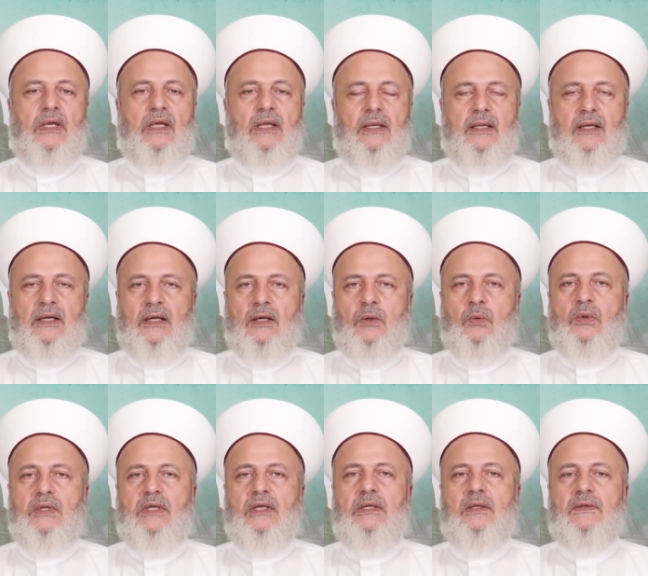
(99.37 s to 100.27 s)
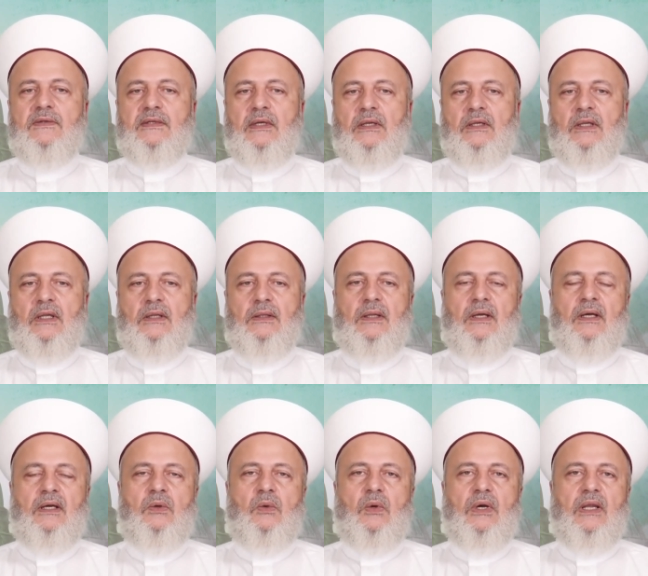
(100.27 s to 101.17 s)
لقوله صلى
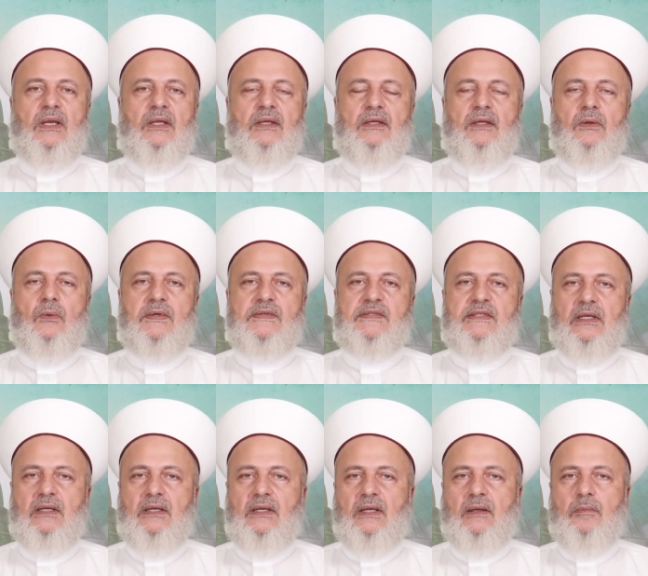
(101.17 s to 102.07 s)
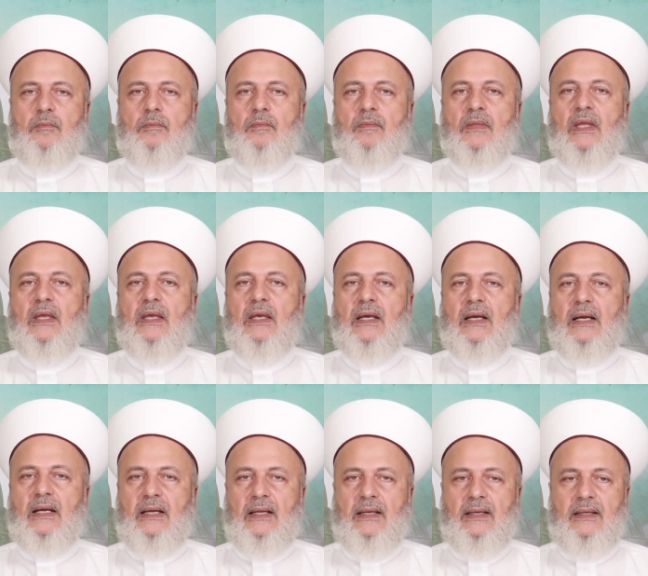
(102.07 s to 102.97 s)
الله عليه وسلم
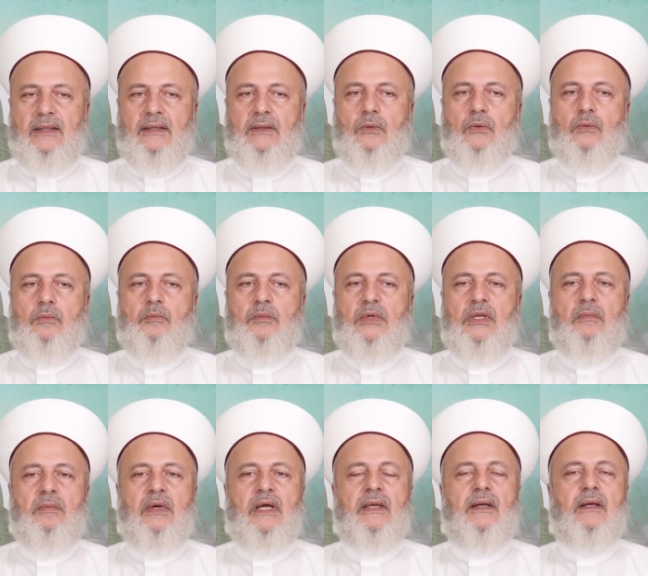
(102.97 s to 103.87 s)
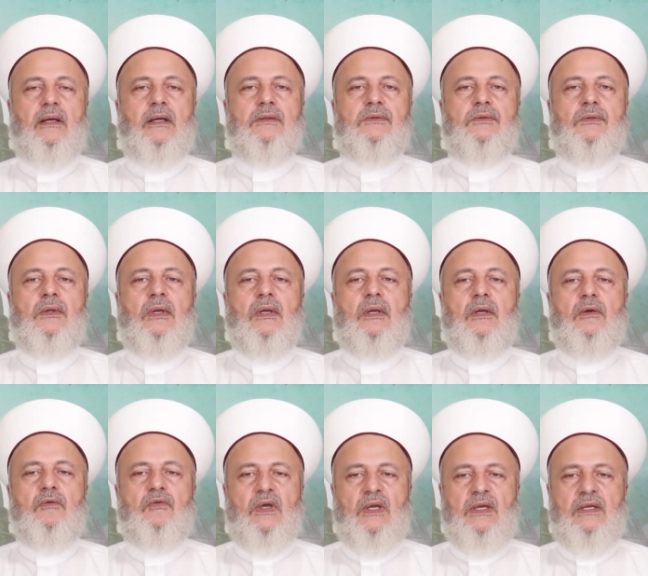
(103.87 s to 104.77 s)
عليكم بالبياض
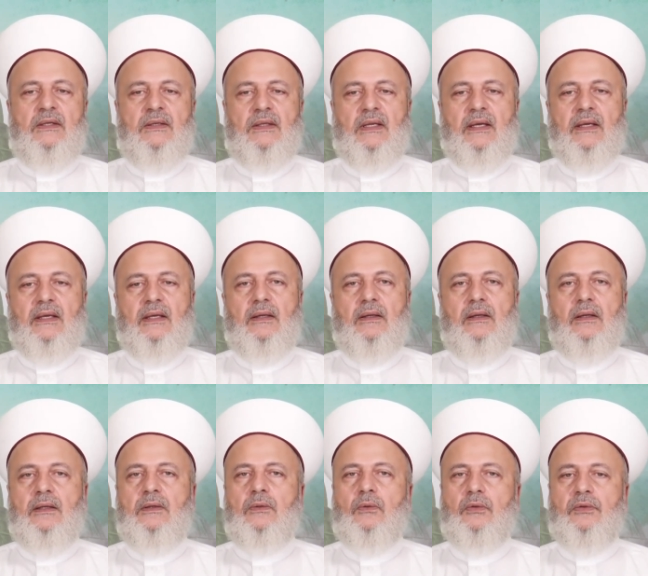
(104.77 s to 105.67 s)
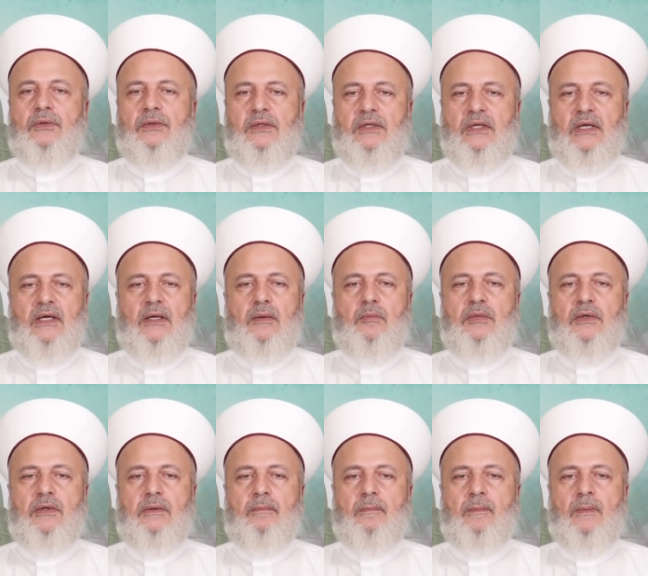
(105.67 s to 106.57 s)
فإنها خير الثياب
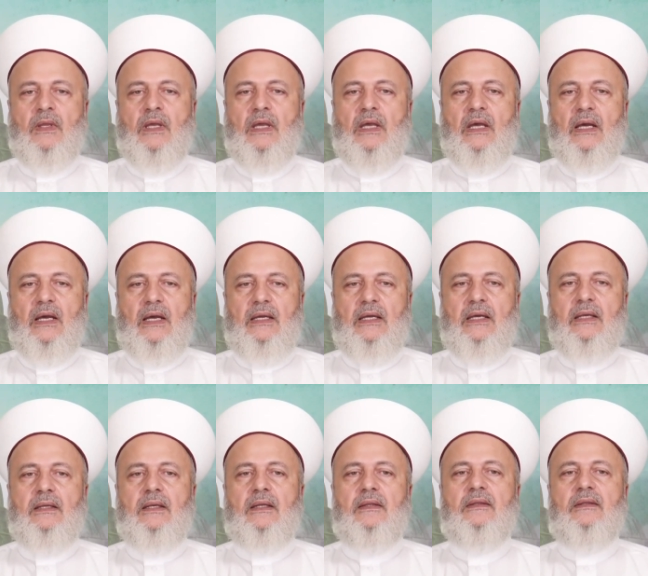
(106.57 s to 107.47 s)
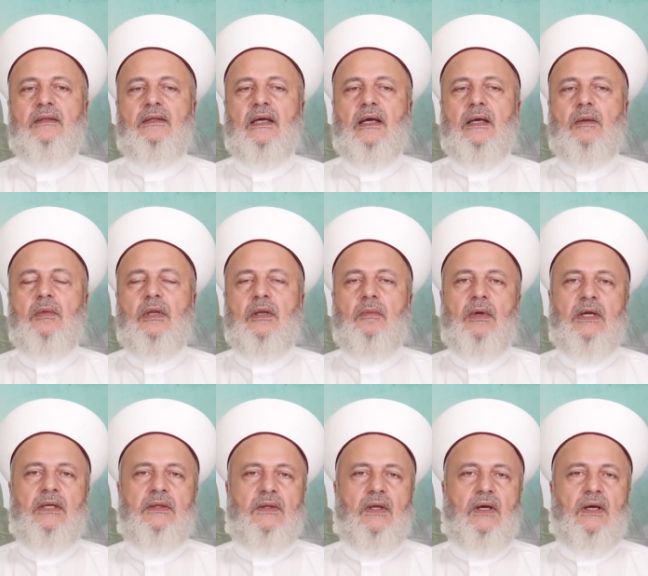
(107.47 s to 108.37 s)
أي أن الثياب
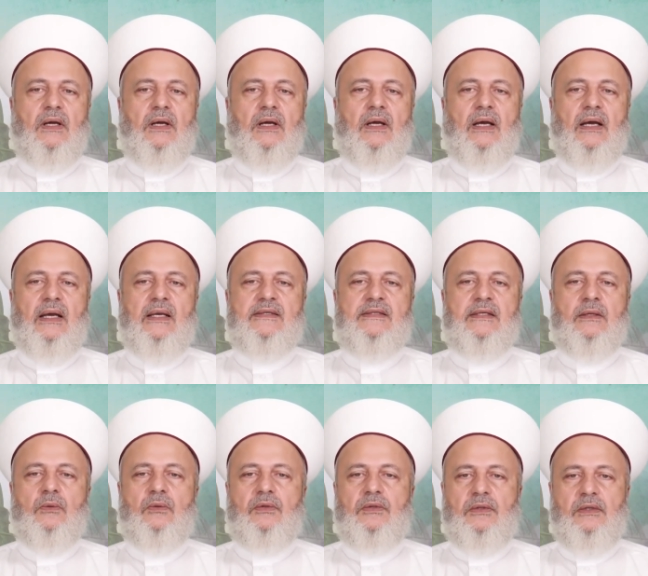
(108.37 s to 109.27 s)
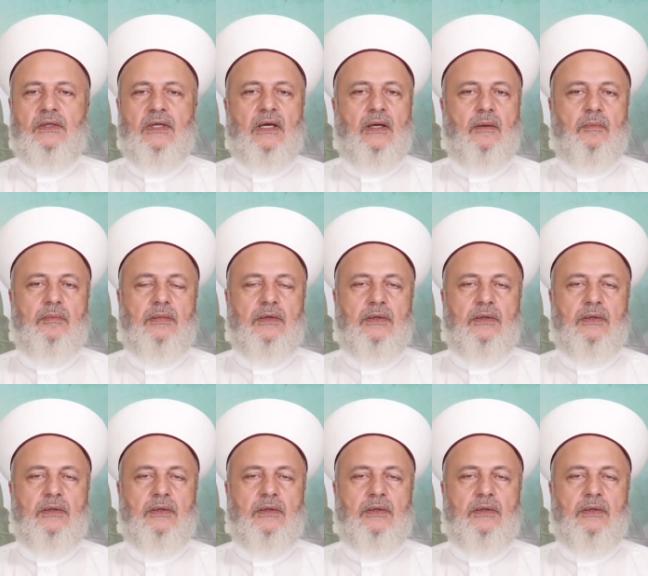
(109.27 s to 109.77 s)
البيضاء أحسن الثياب